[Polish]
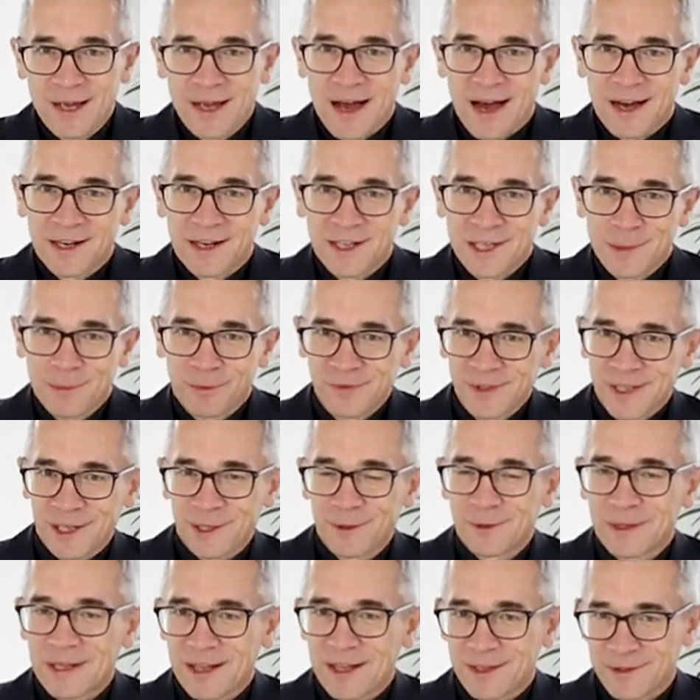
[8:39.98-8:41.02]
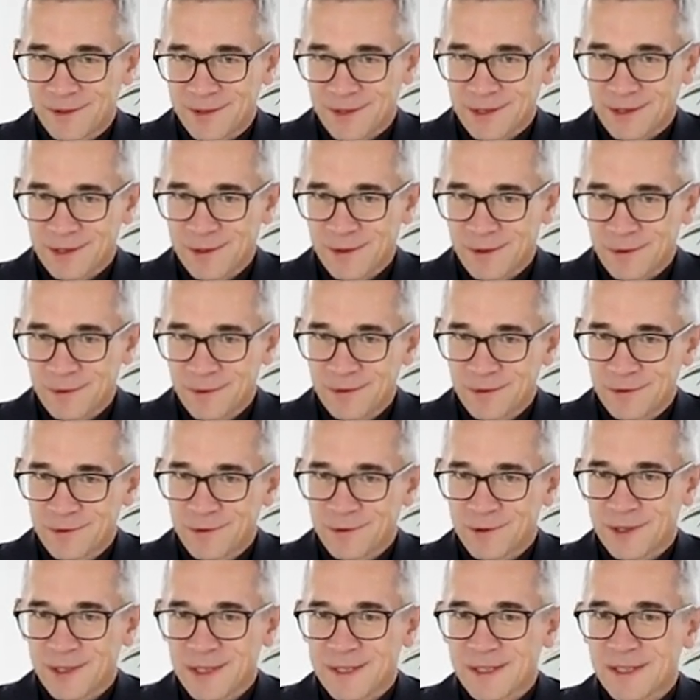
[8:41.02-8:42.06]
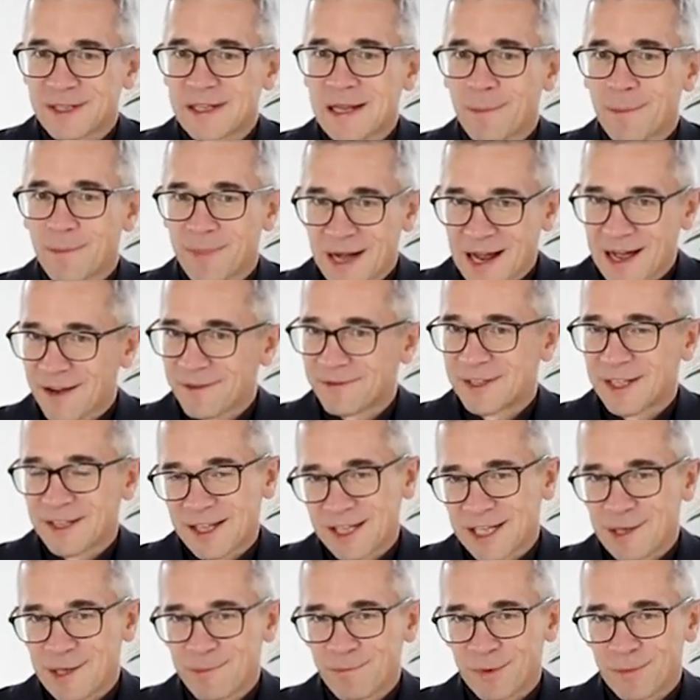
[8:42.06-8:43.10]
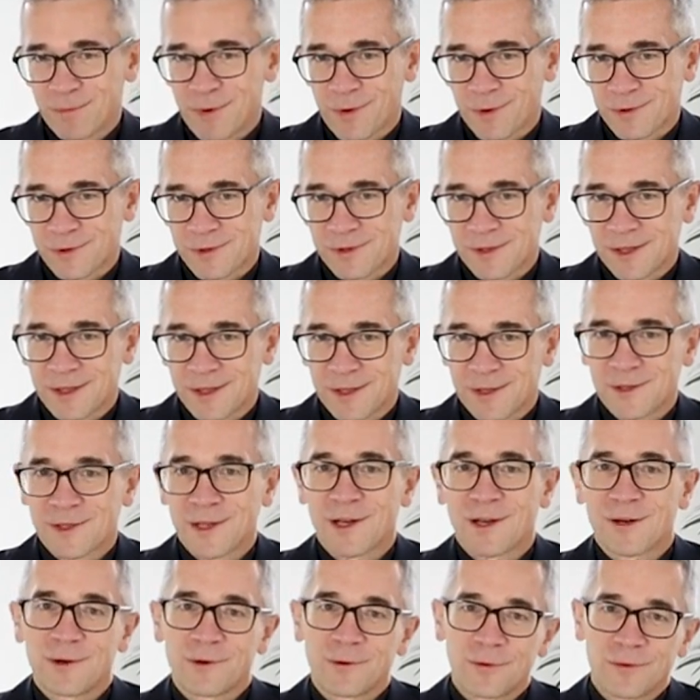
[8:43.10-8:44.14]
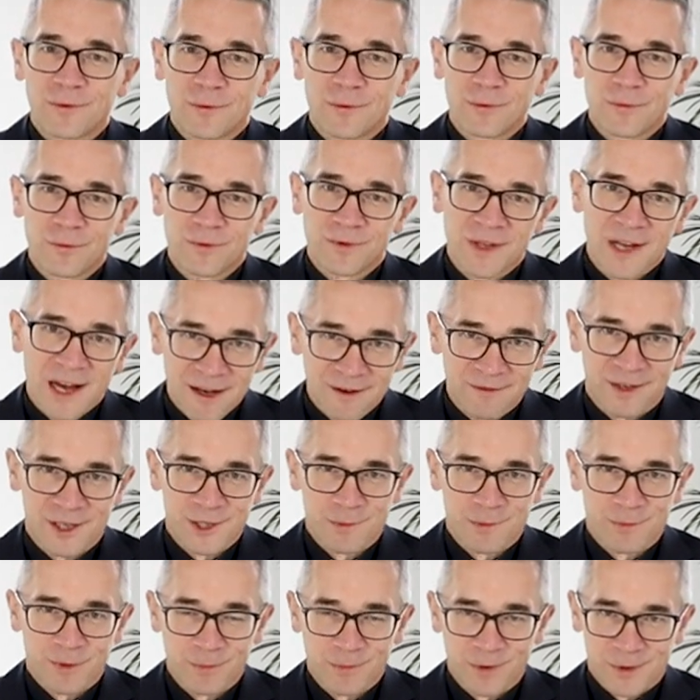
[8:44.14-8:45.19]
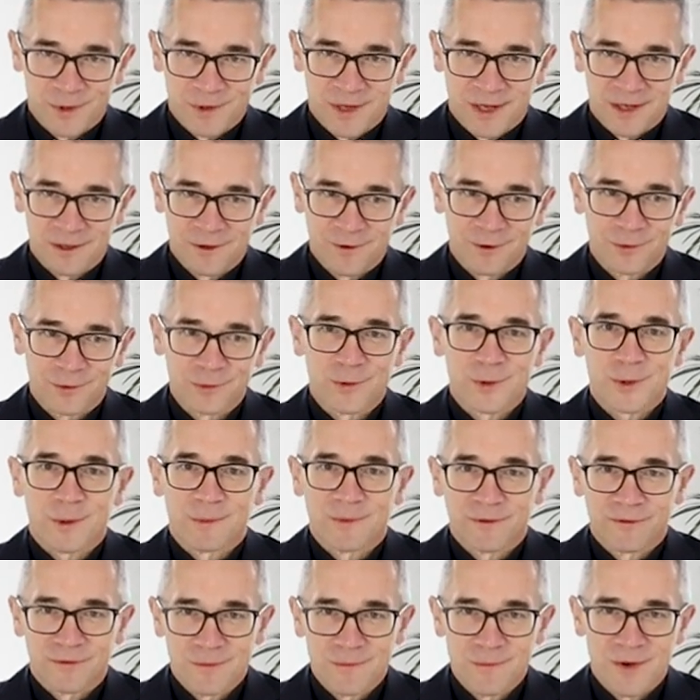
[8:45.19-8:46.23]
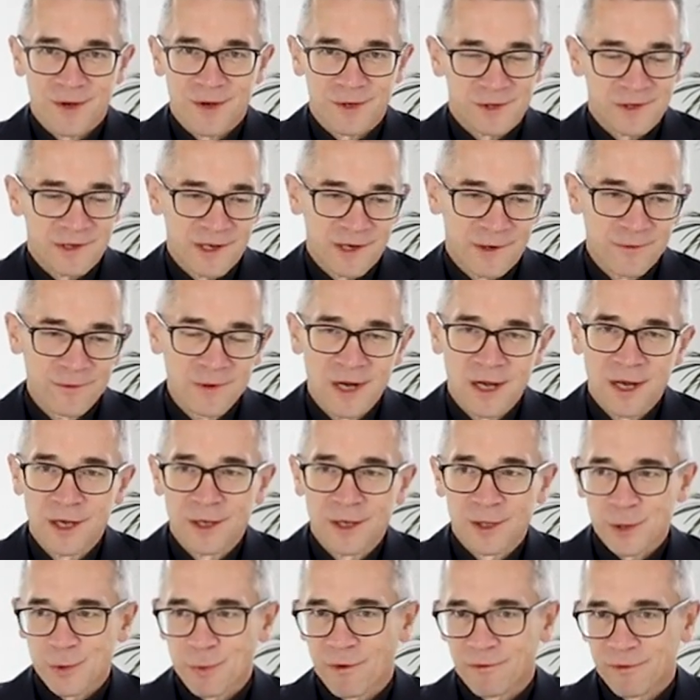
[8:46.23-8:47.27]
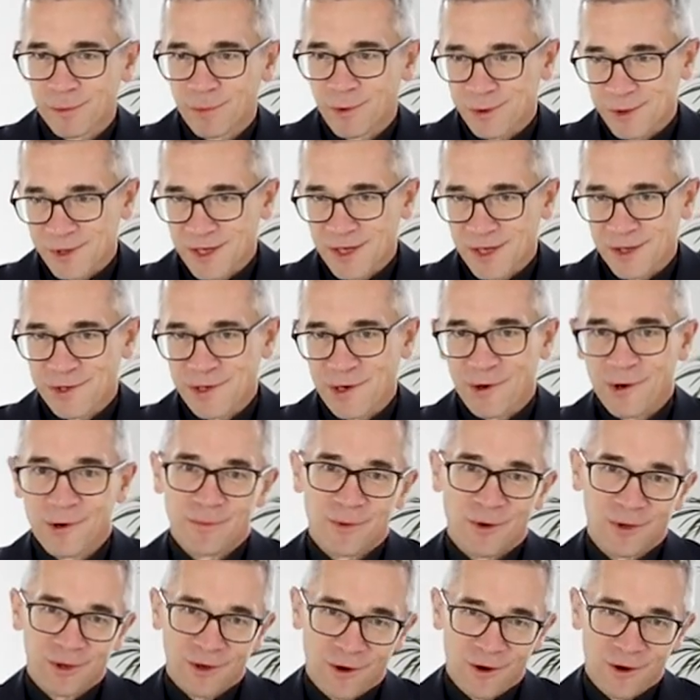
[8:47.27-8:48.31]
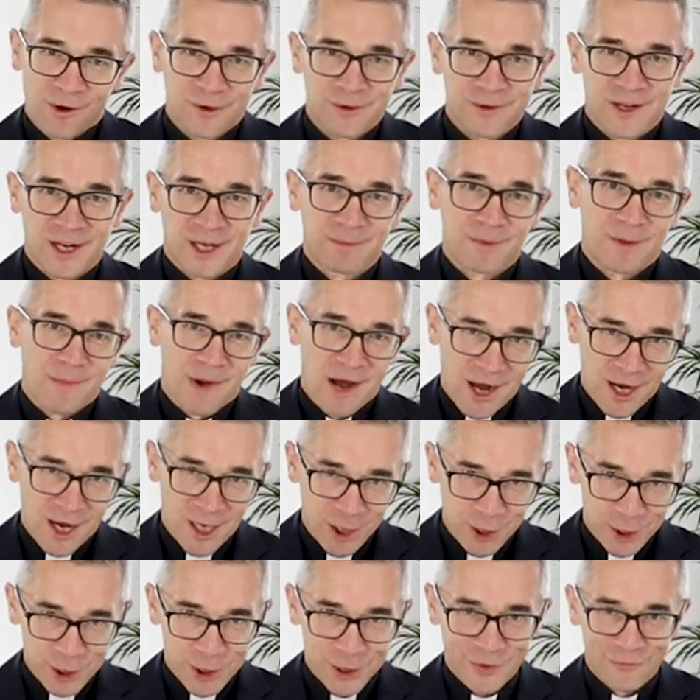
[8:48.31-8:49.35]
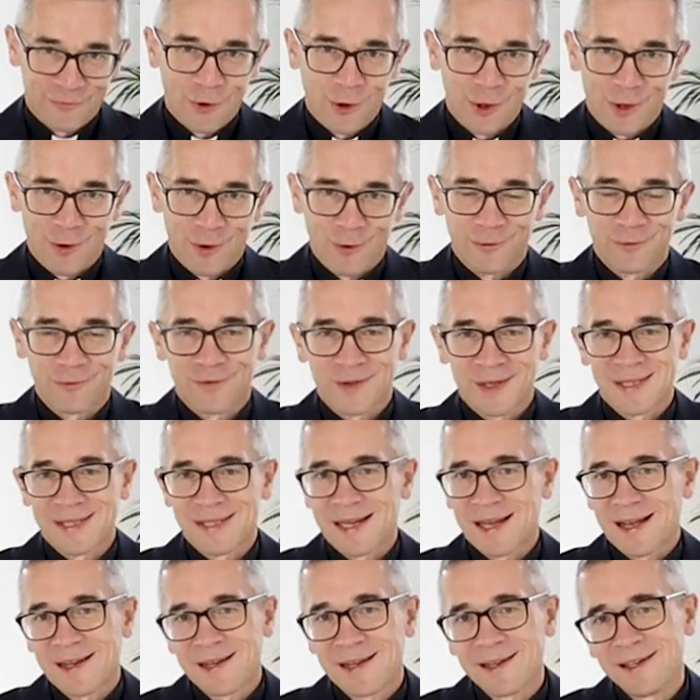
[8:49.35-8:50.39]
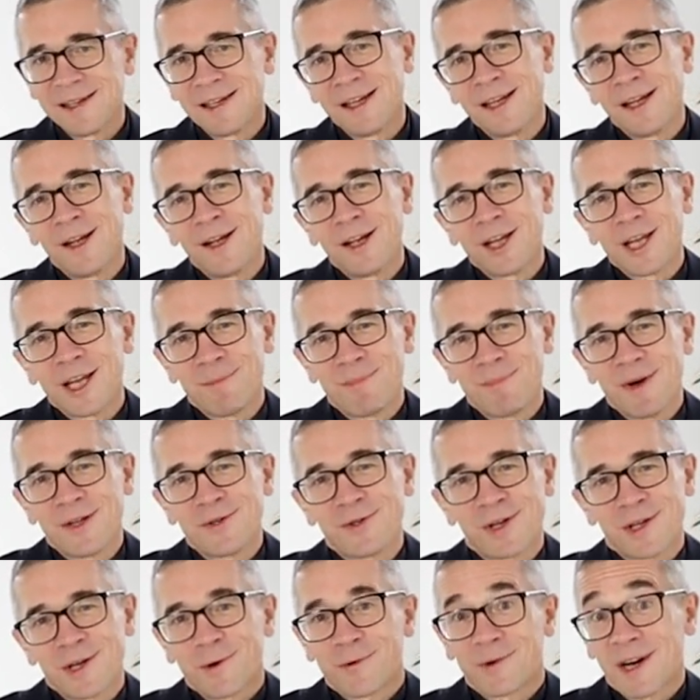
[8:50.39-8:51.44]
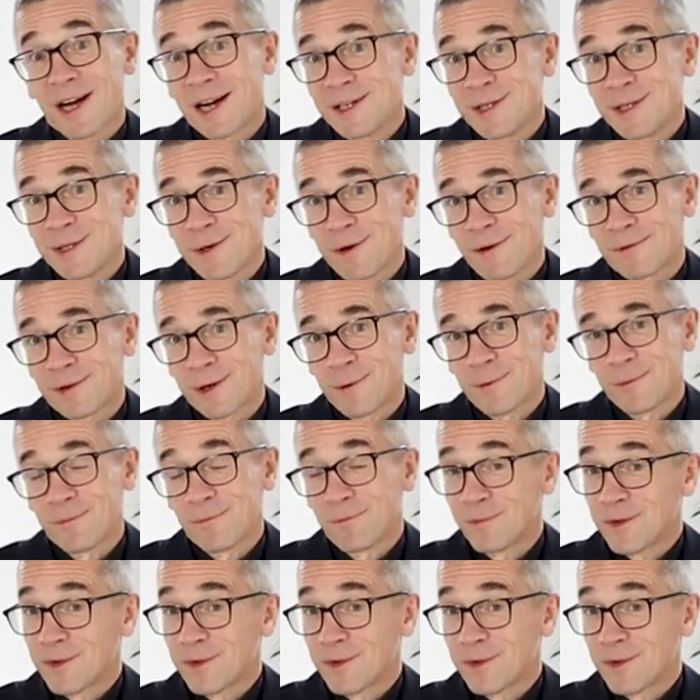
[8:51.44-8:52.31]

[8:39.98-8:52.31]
Ale nie mówi tego dlatego, że jest naprawdę taki pobożny. Chce udawać pobożnego. On już sobie wymyślił, Słowo Boże idzie obok, on jakby ma swoją wizję i będzie ją realizował.